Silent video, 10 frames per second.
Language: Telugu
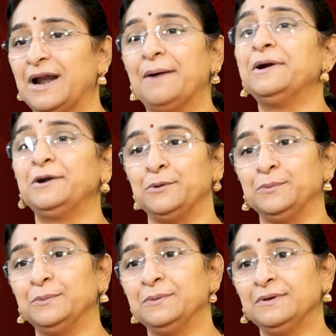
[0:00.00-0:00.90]
బ్రాహ్మణుడు
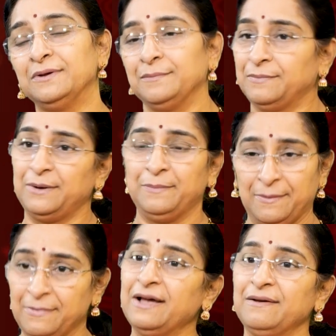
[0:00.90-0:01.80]
మరి
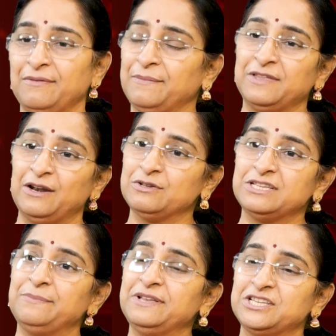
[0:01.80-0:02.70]
బ్రహ్మ వంశంలో
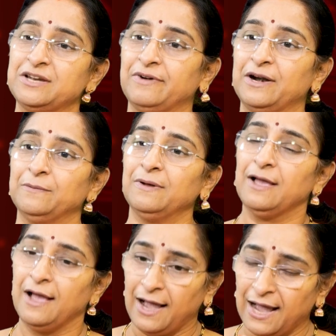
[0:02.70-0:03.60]
జన్మించిన వాడు
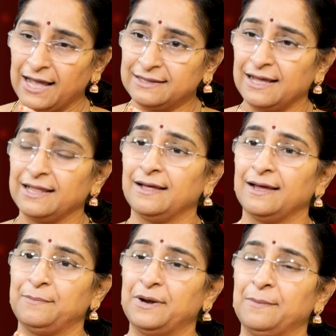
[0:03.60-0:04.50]
ఆ
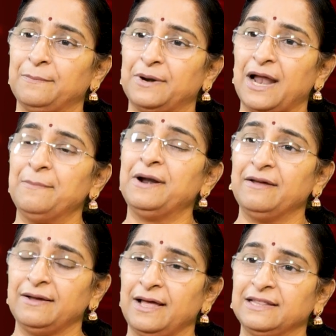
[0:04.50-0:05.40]
బ్రాహ్మణ
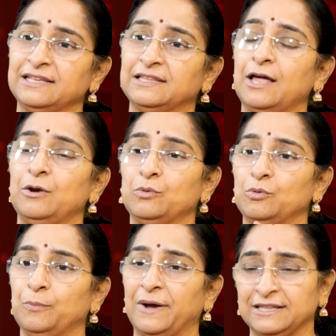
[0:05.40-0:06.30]
హత్య
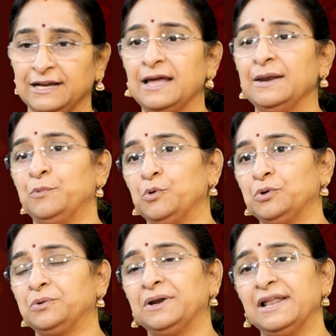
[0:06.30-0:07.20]
తాలూకు పాతకాన్ని
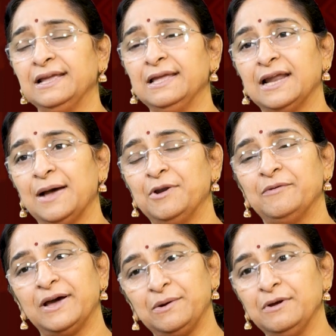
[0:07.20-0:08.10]
పోగొట్టుకోవడానికి రాముల
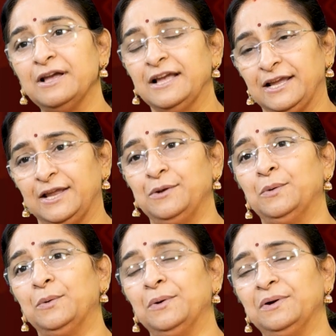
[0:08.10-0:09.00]
వారు
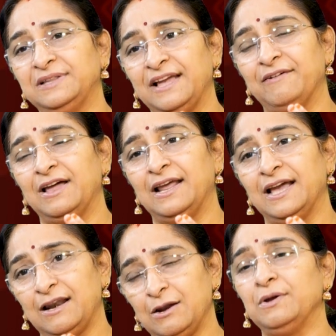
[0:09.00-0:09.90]
ఎన్నో
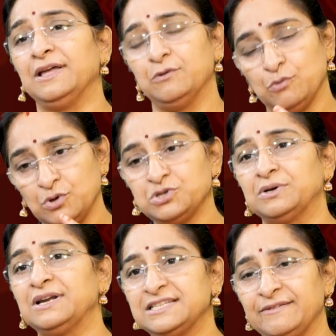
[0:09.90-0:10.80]
దేవాలయాల్లో ఎన్నో
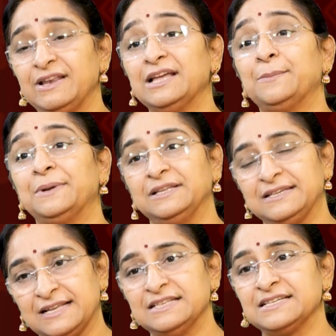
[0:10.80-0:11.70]
చోట్ల శివలింగ
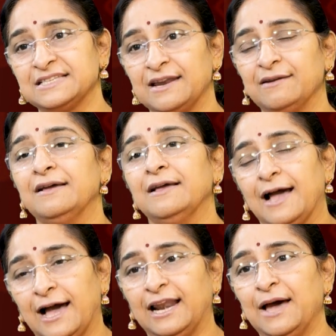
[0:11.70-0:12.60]
ప్రతిష్టలు చేశారు
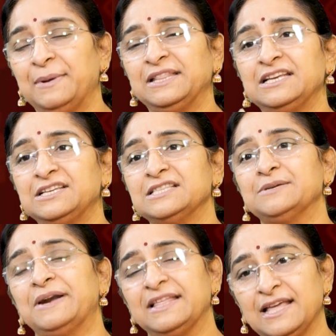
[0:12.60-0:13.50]
అలా
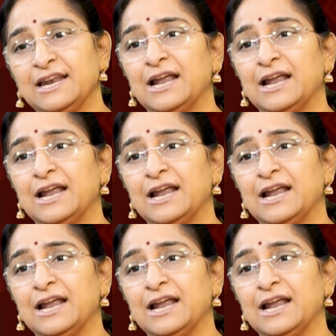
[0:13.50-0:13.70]
ప్రతిష్ఠించబడిందే